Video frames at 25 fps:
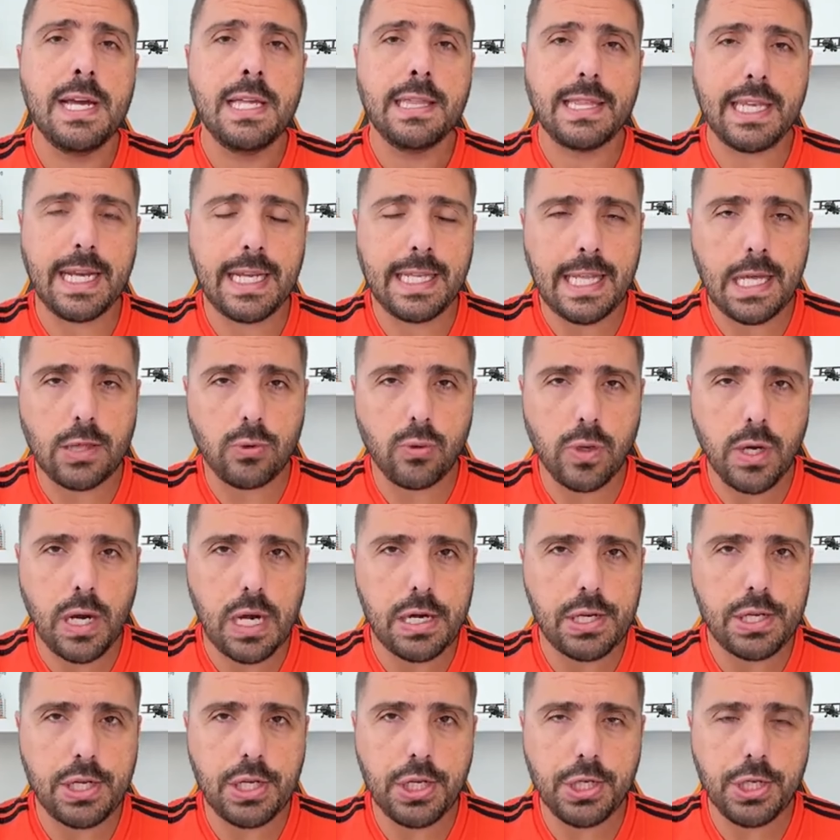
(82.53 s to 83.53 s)
Treinador
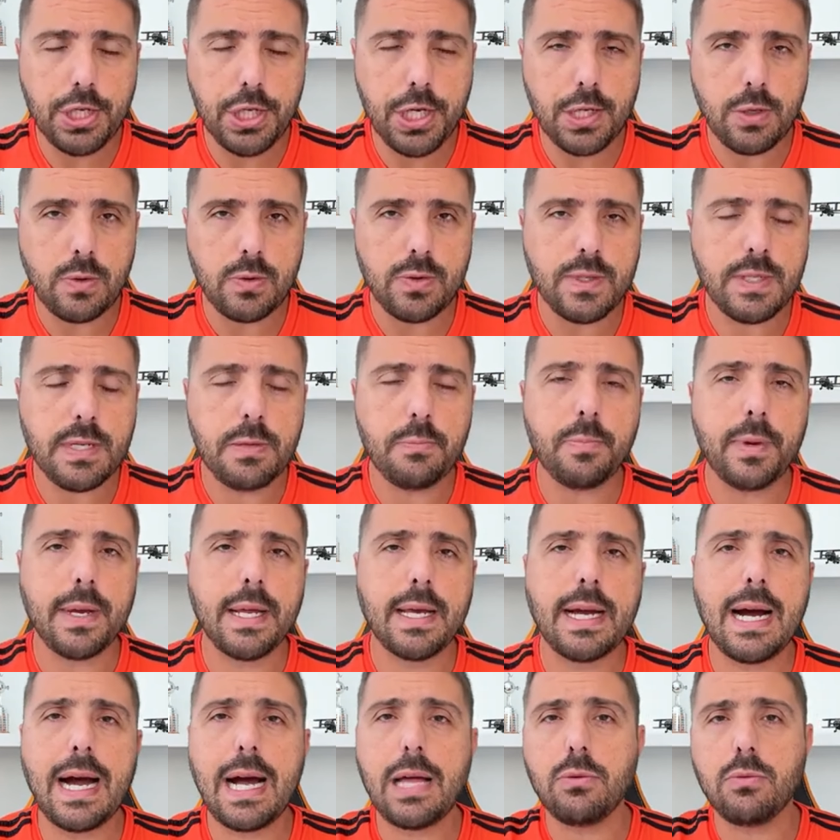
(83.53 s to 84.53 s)
argentino,
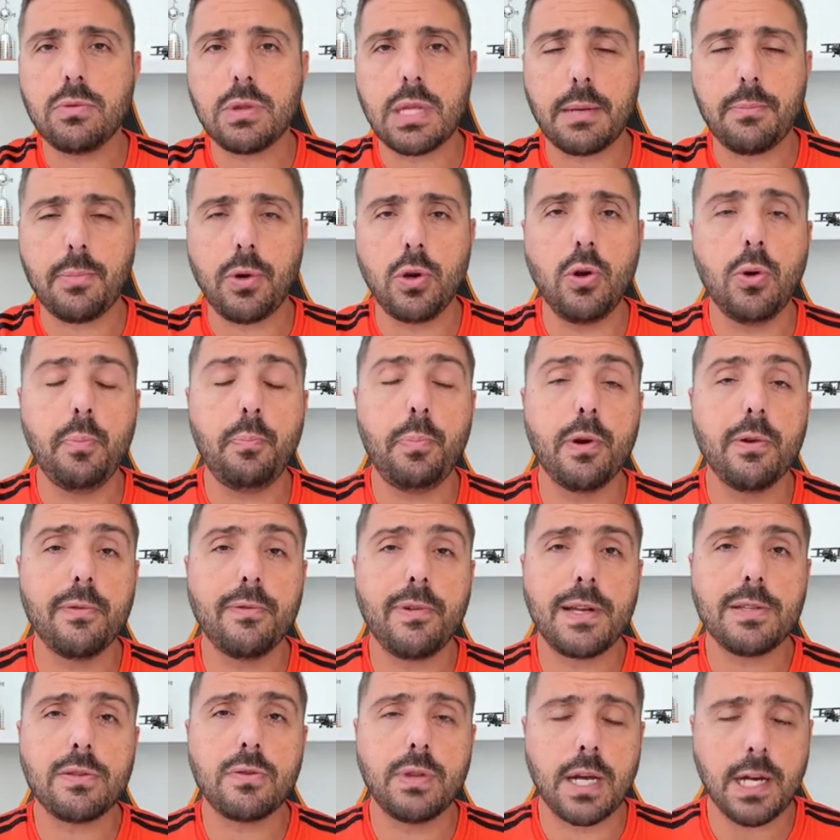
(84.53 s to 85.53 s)
desempregado, trabalhou pelo
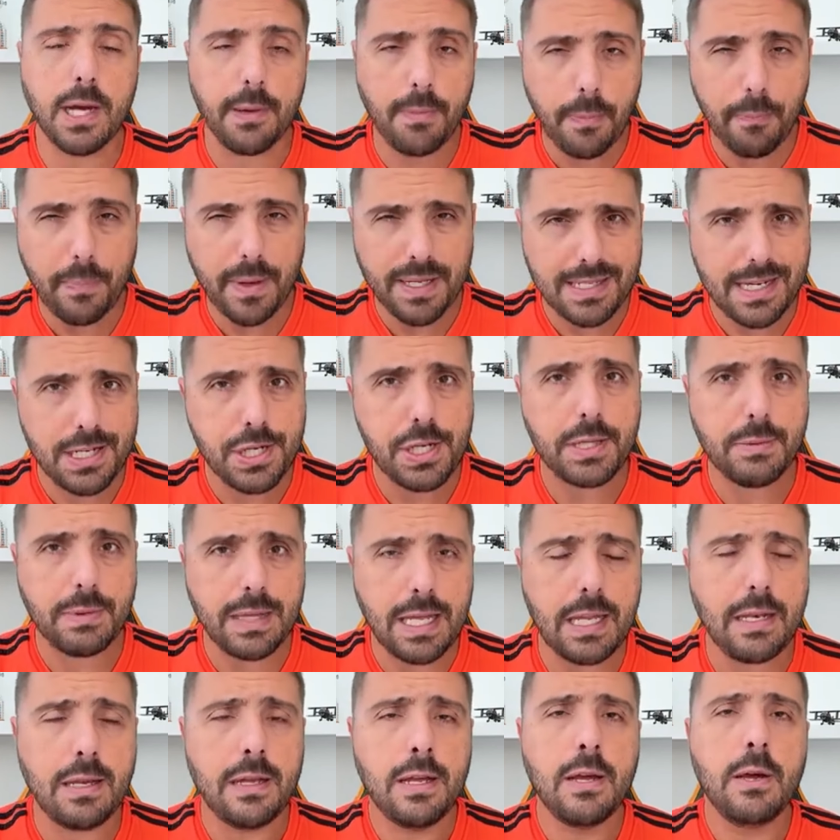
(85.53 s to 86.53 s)
Vasco da Gama, a passagem
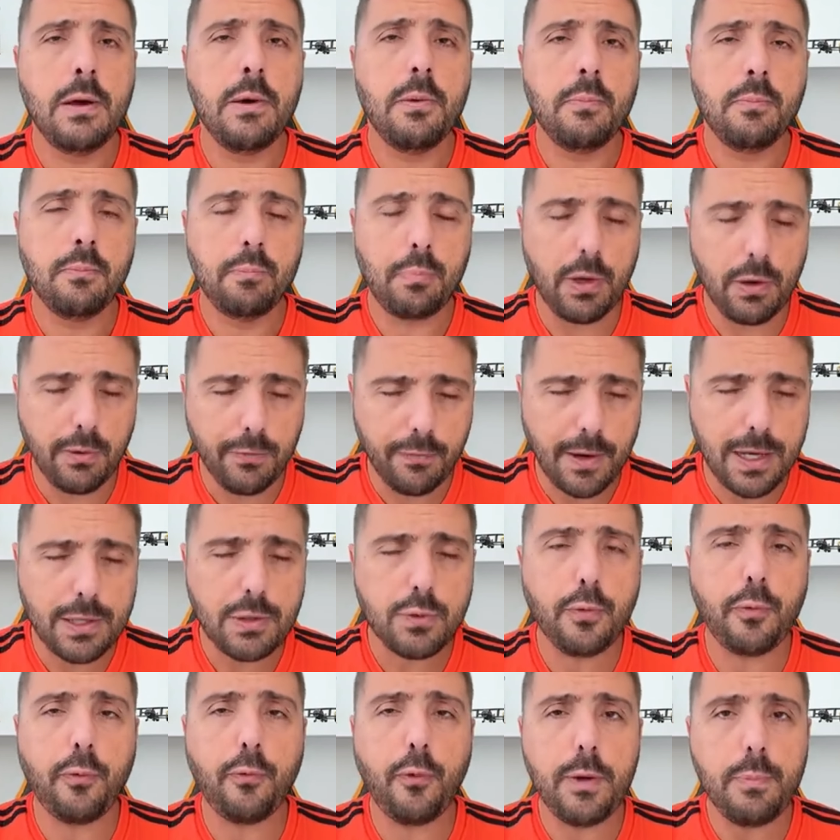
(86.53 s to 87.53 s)
dele pelo
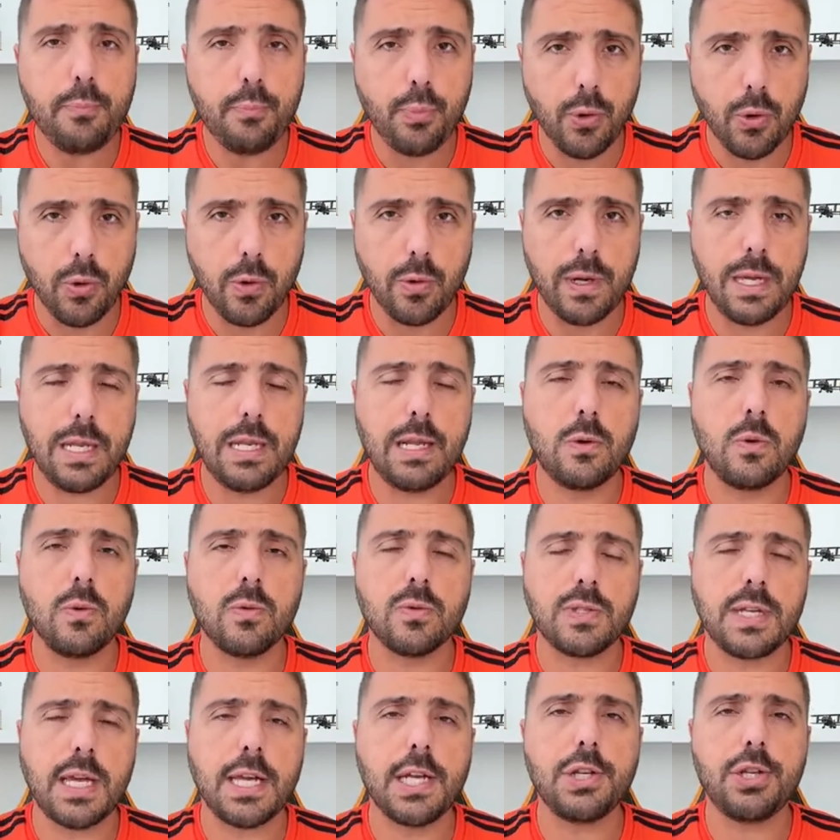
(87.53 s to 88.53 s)
Vasco foi boa. Ele
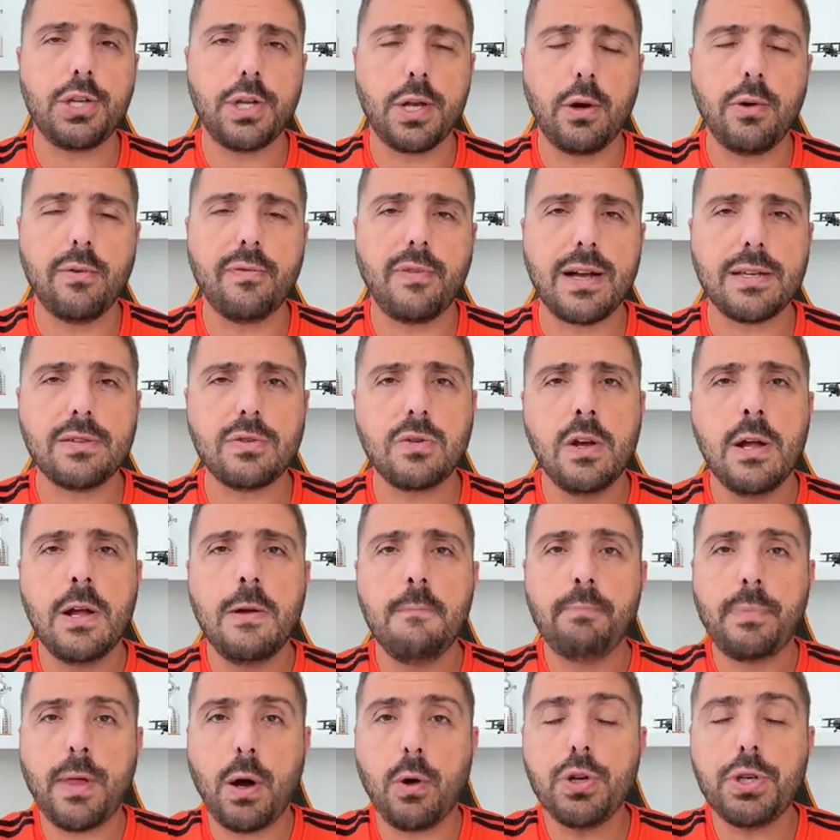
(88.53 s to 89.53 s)
consegue tirar o Vasco
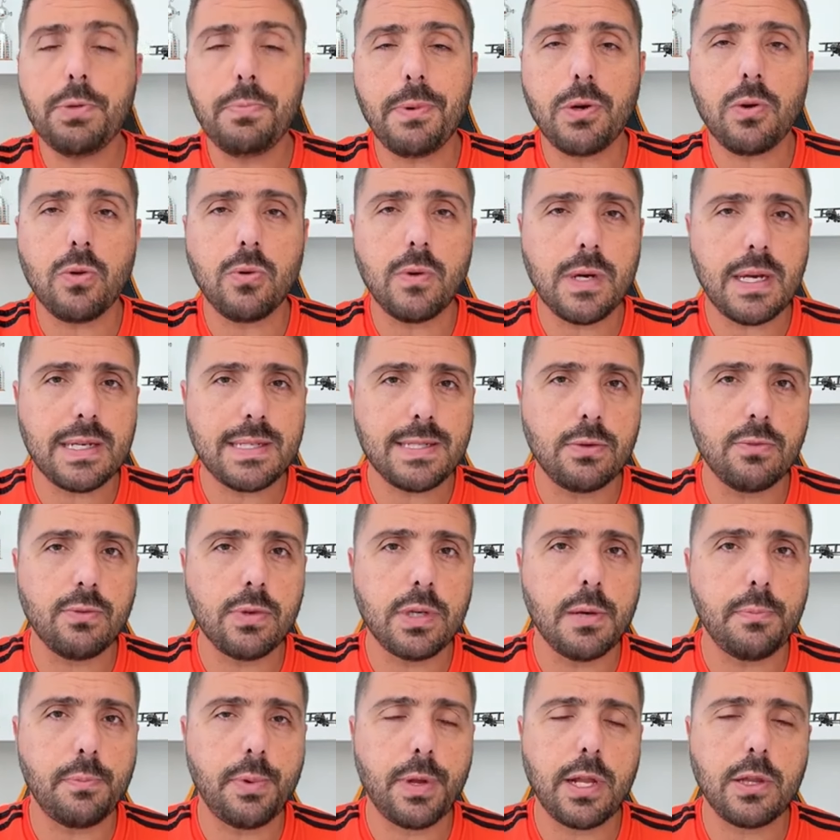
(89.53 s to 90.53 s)
da última colocação do
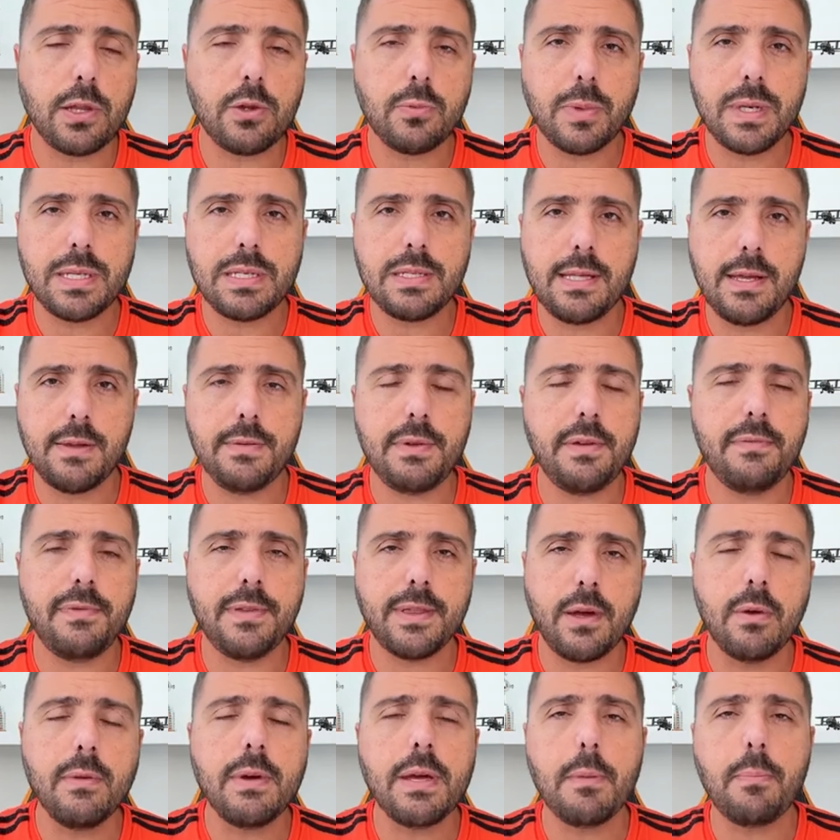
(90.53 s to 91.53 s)
Campeonato Brasileiro e
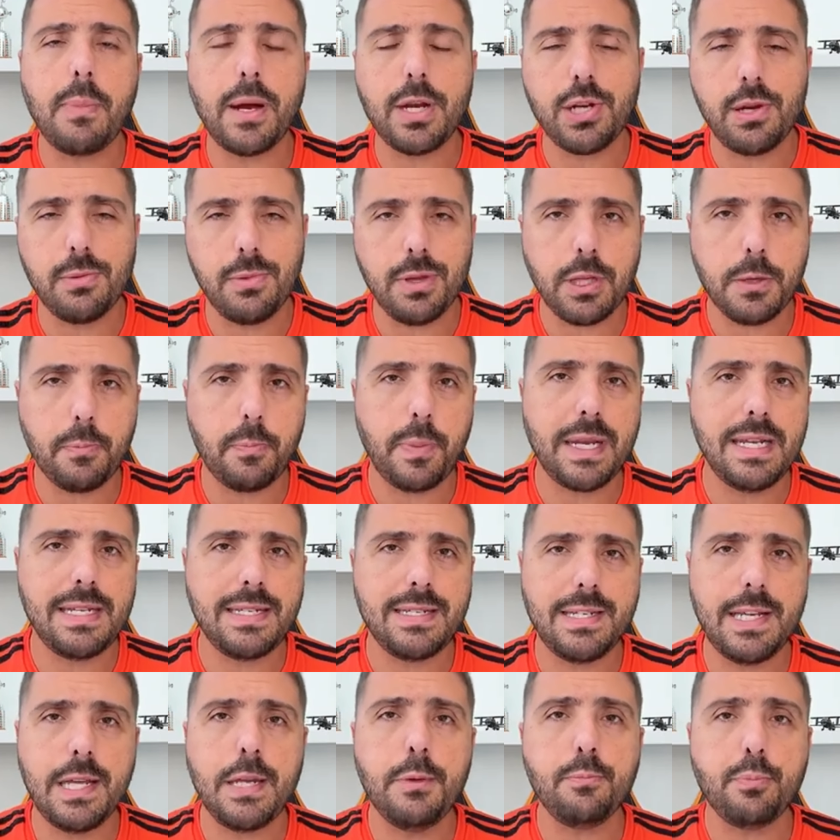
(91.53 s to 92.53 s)
evitar um rebaixamento que
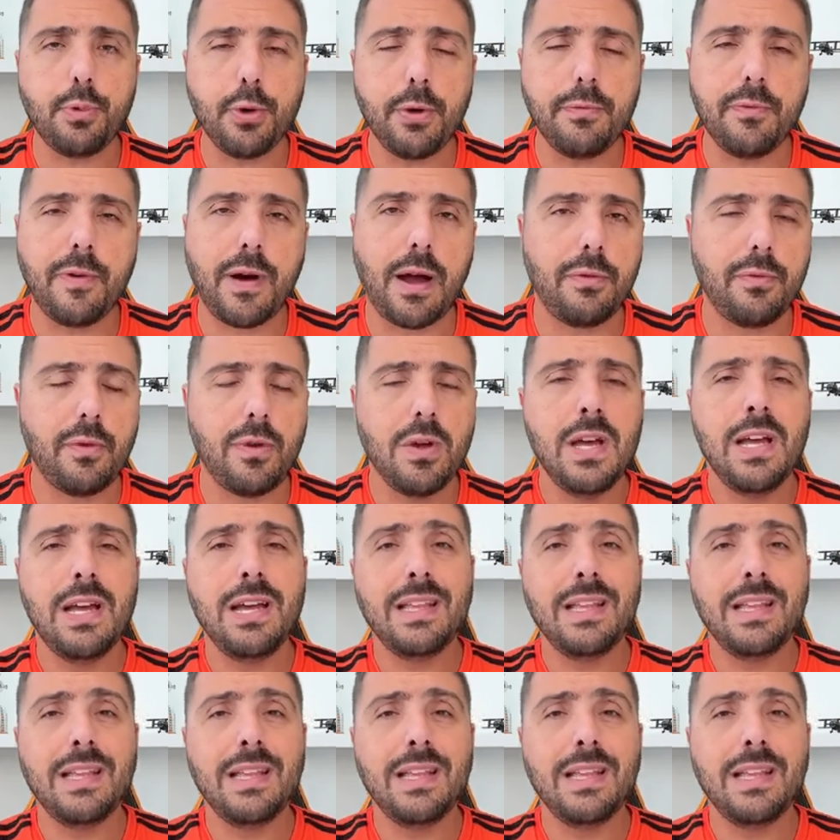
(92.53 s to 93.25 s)
parecia improvável.